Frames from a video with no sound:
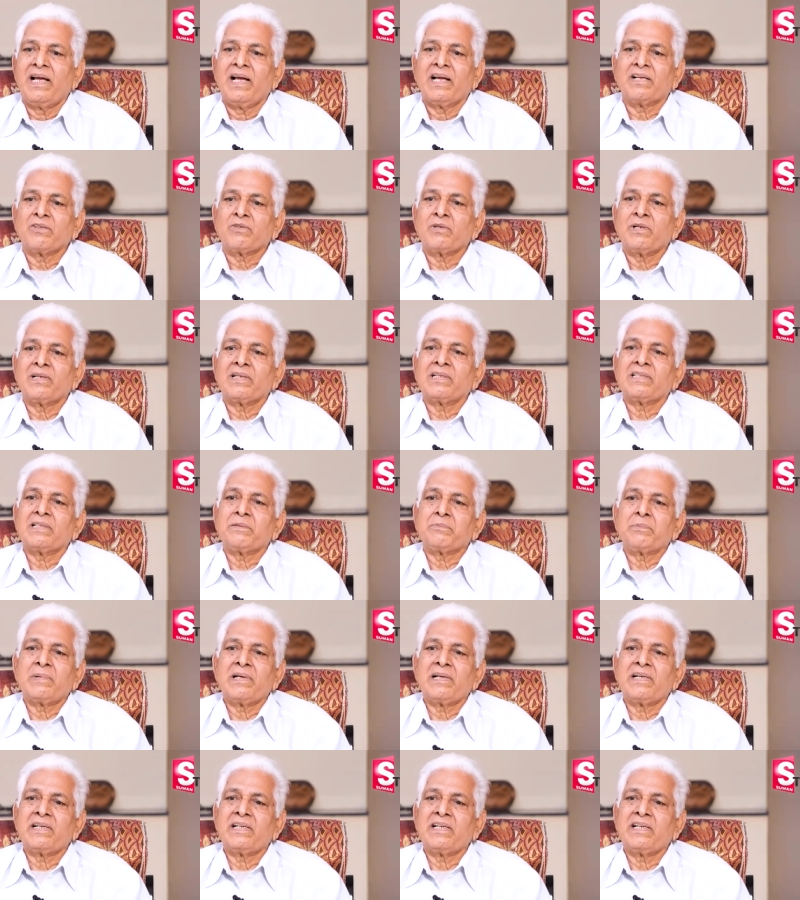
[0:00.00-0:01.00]
యాక్చువల్గా
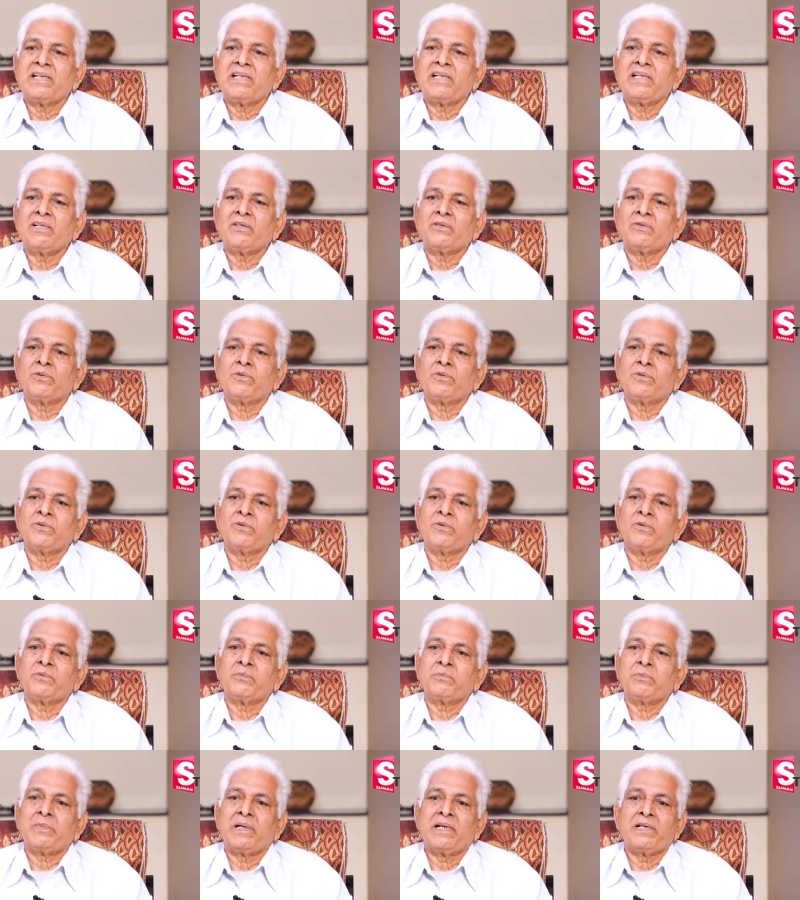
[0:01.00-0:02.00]
చెప్పాలంటే నేను
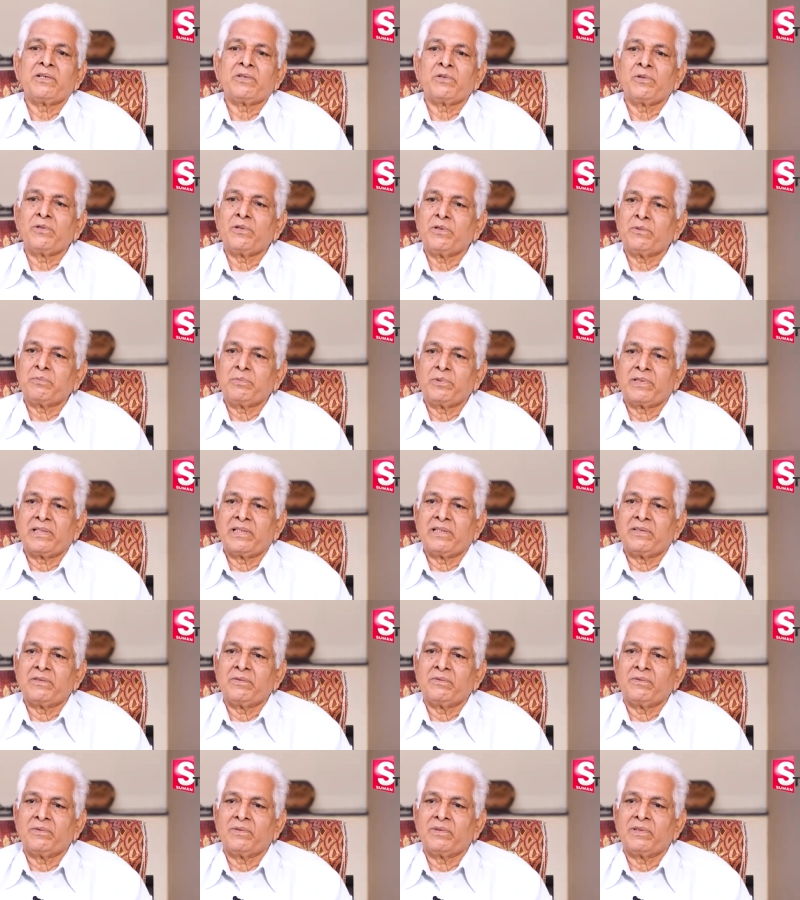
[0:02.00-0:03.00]
పల్లెటూరులో
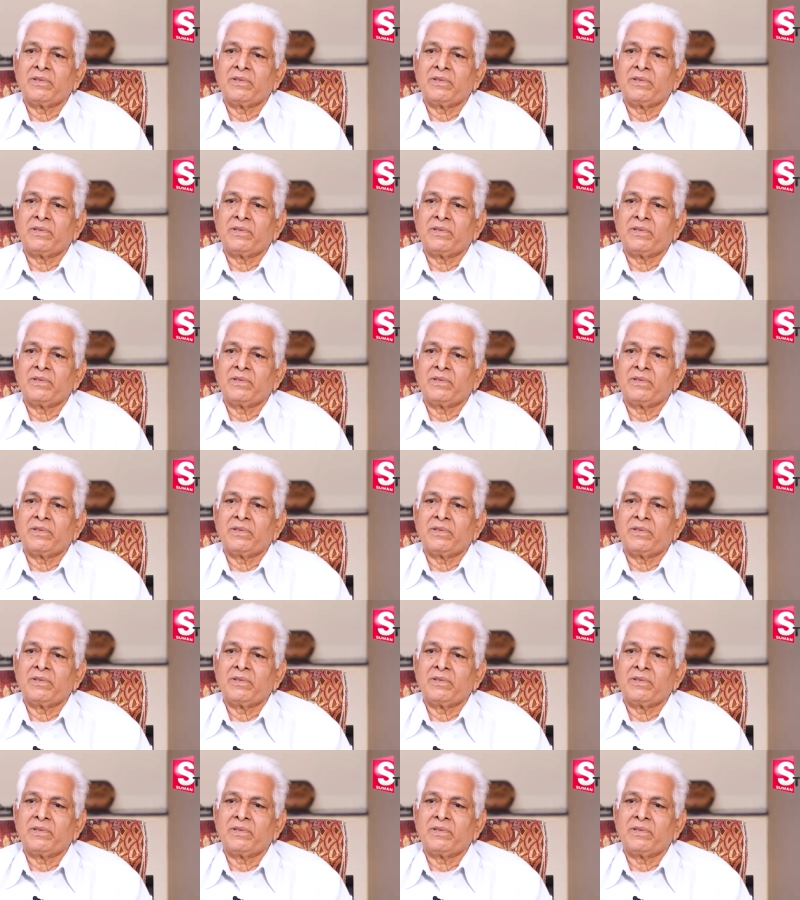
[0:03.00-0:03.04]
పుట్టాను